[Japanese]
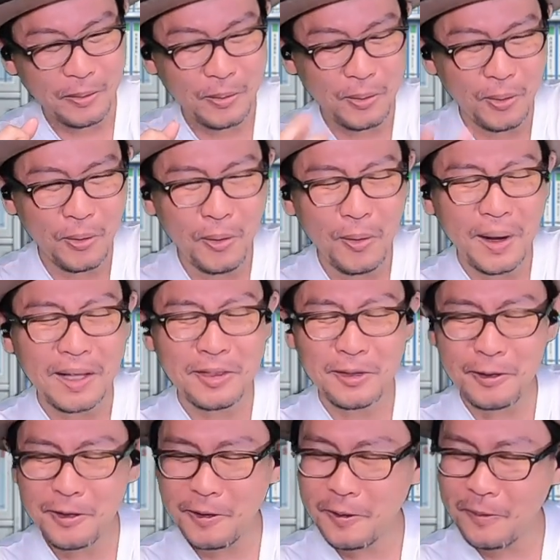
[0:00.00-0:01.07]
の、後
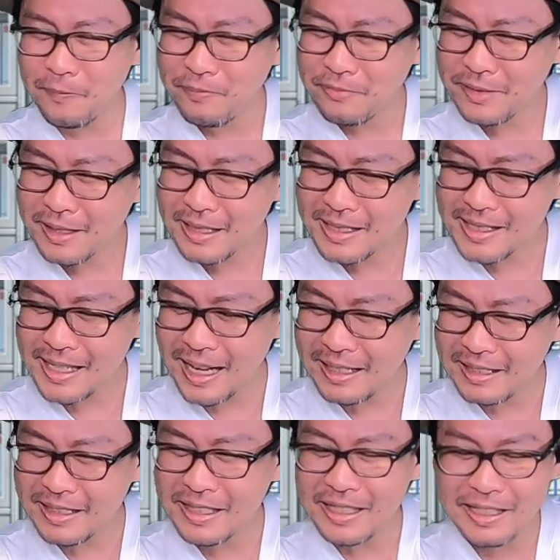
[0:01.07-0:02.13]
半の
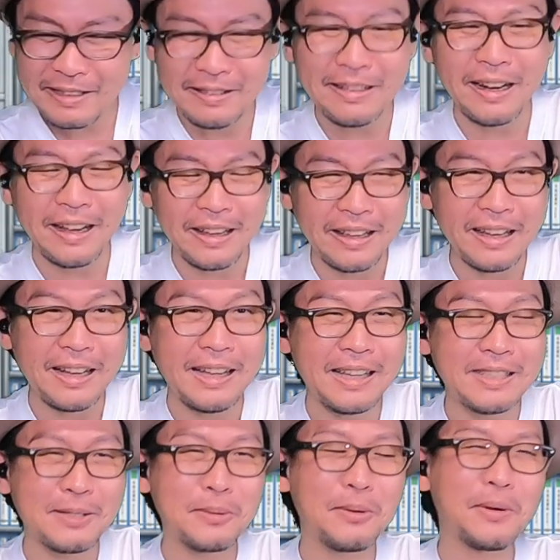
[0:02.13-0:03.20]
3人ぐらい、
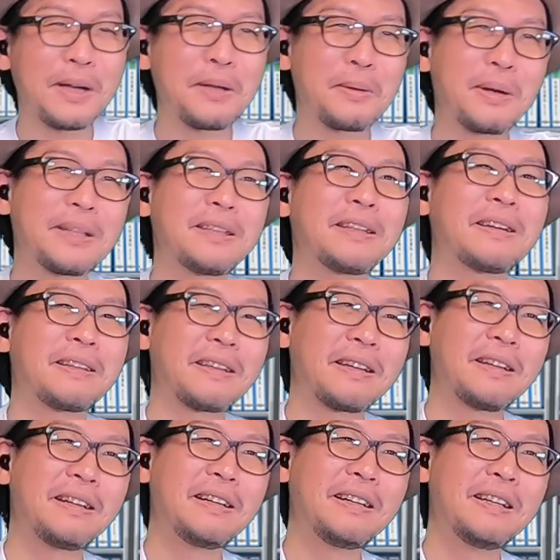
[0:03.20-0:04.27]
あそこが良かったか
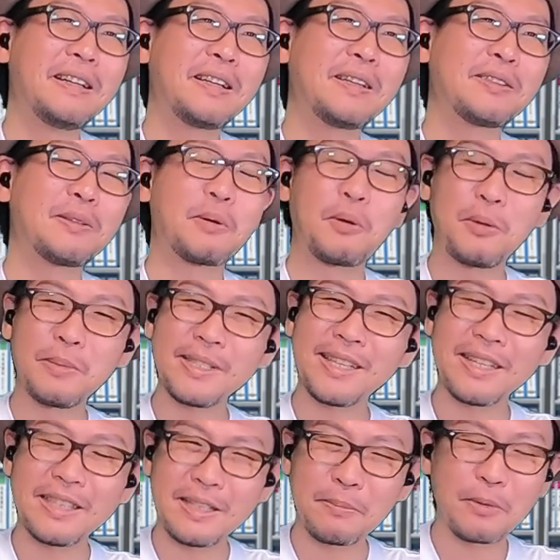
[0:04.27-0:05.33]
な。そう、小見
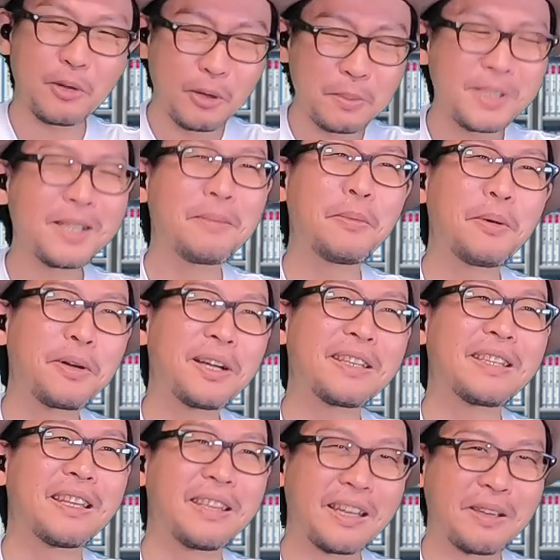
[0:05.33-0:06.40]
さんにも、小見さんも良
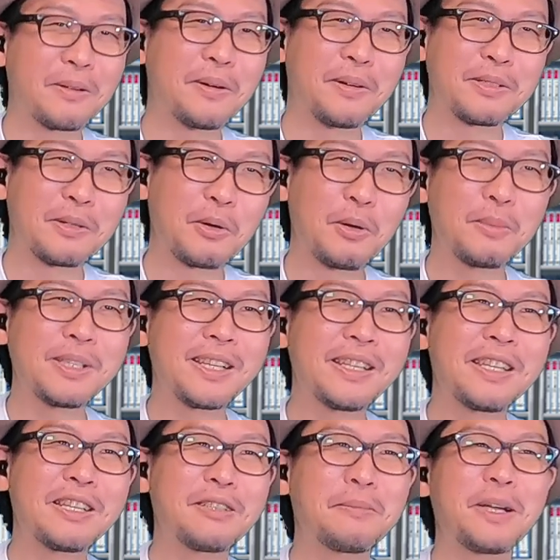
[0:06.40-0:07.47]
かったんだけど、そう、小見さん
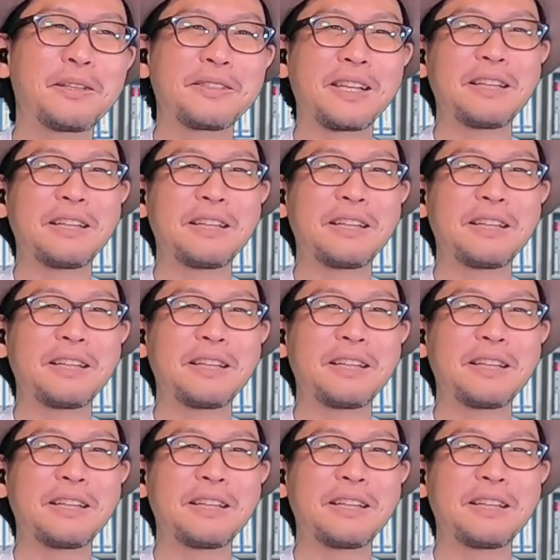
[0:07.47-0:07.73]
に行く前の